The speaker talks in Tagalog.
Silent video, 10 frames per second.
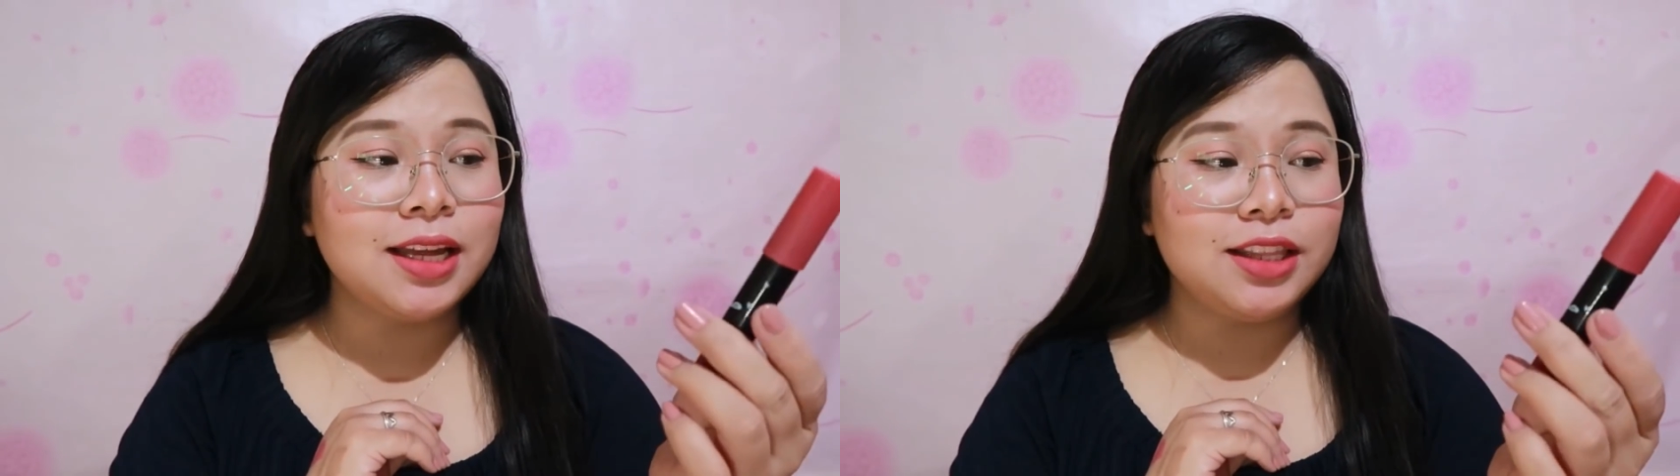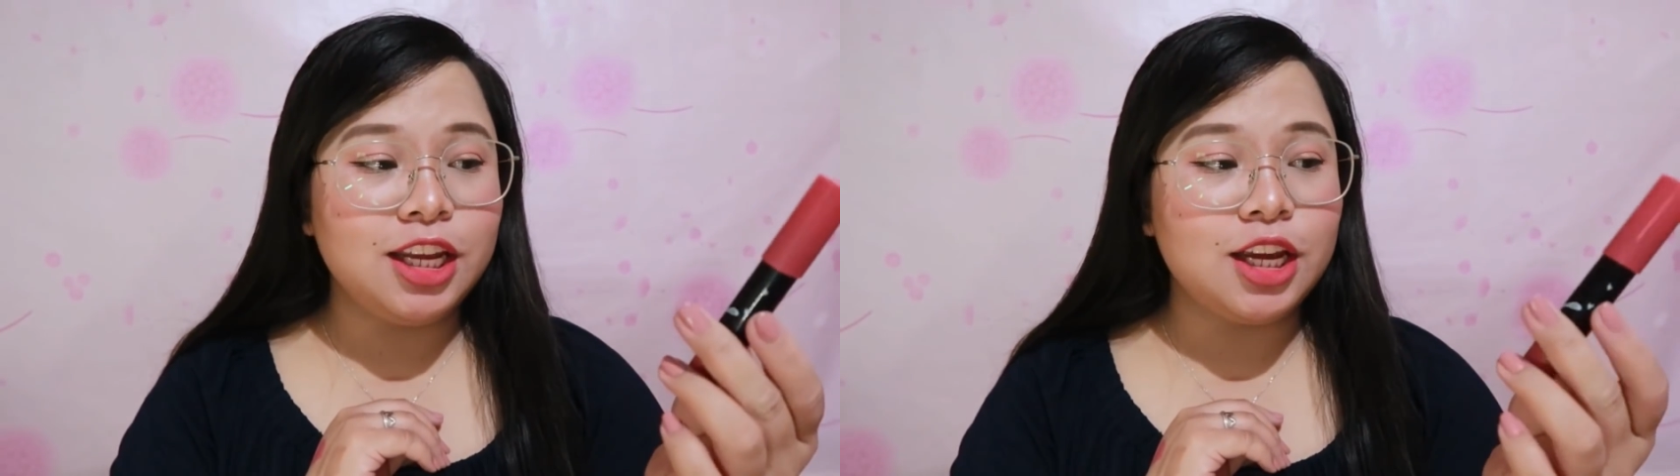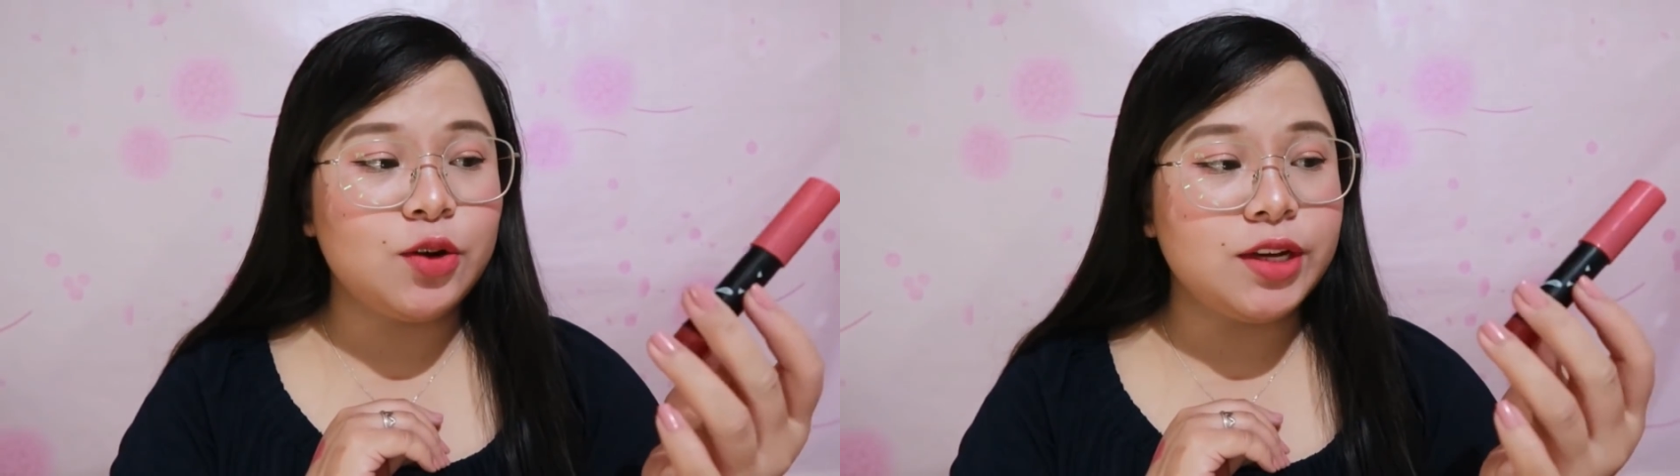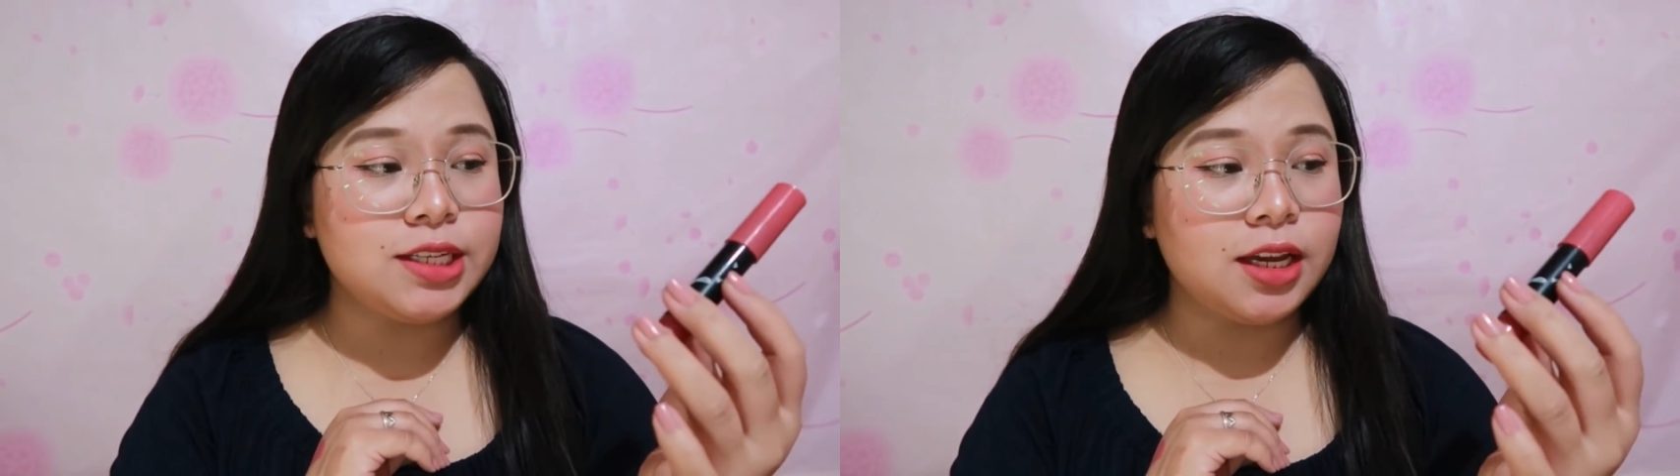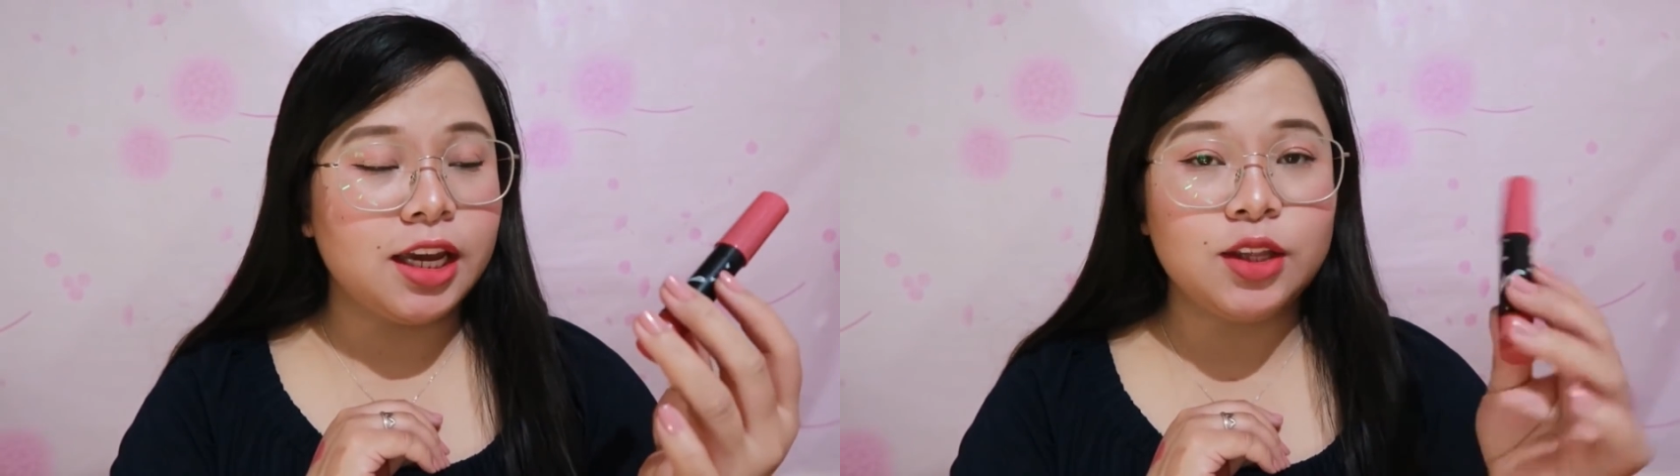ni
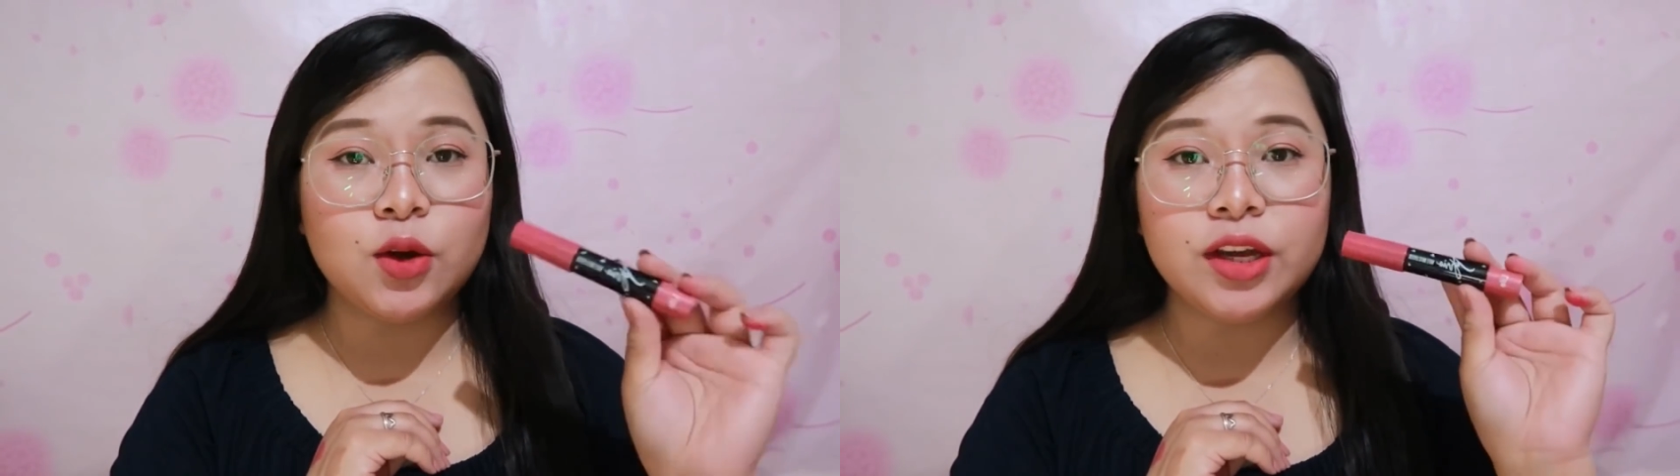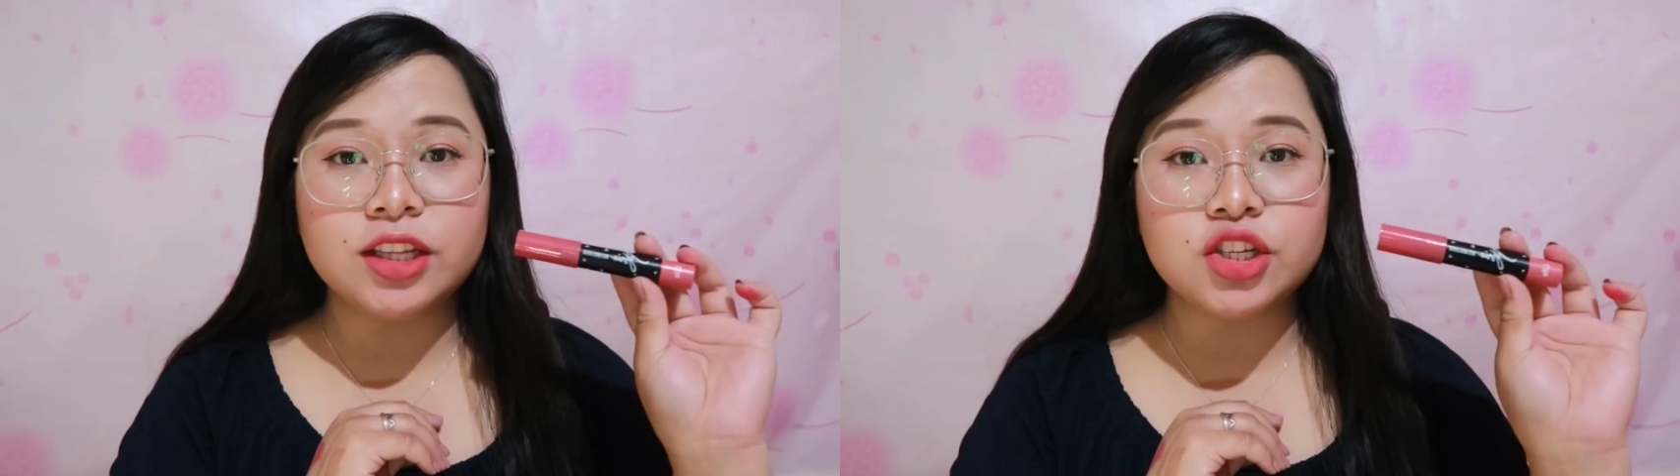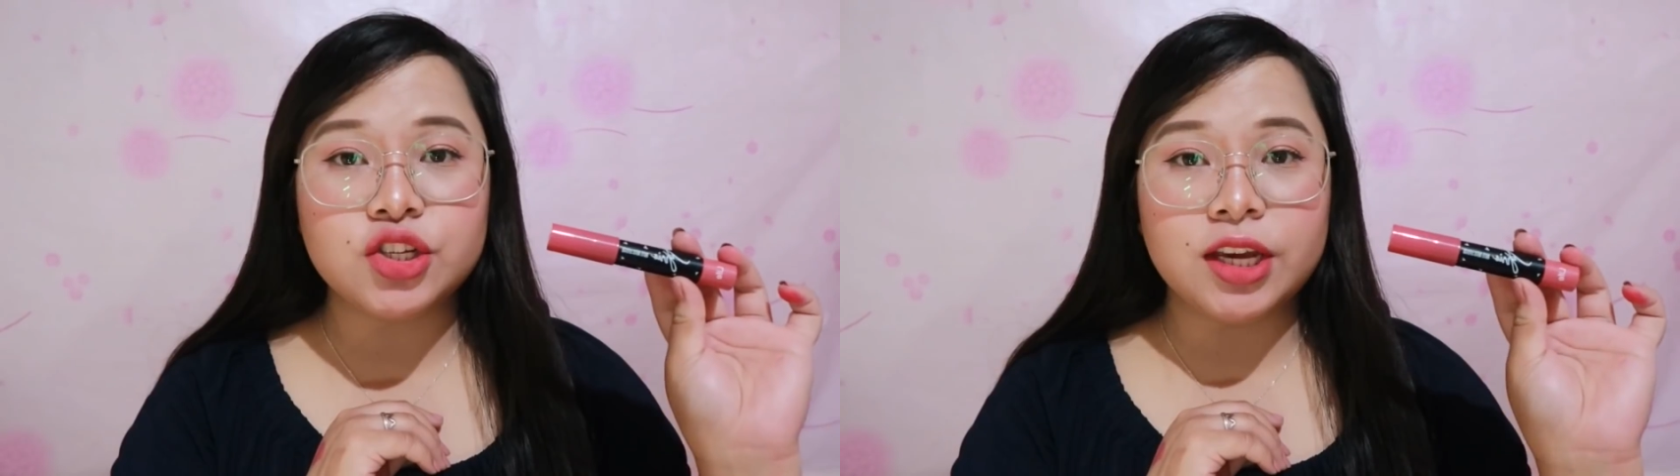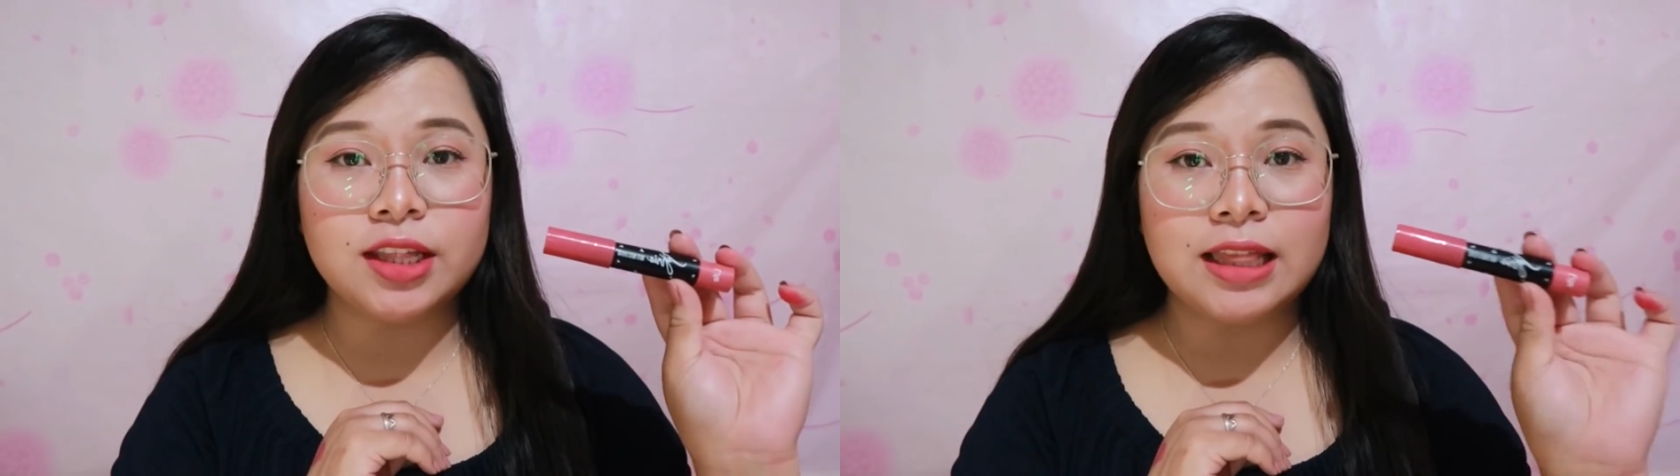Chris Aquino in the shade